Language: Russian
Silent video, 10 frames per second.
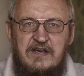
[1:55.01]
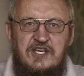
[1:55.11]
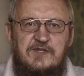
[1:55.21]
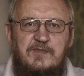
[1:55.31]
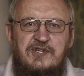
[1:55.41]

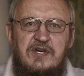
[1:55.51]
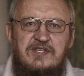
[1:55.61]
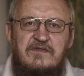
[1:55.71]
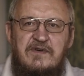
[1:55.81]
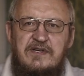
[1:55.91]
из
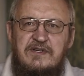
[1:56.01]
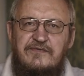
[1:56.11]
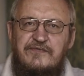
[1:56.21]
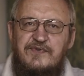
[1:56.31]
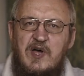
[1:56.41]
печати
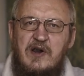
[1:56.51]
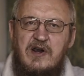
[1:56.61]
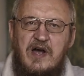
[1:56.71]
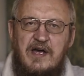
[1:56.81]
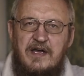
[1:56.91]
выйдет
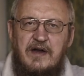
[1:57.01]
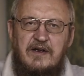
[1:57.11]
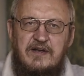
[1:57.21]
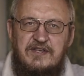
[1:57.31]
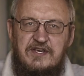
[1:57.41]
вторая
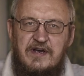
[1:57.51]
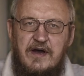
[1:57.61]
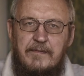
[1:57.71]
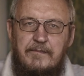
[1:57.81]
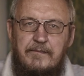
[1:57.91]

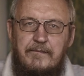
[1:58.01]
книга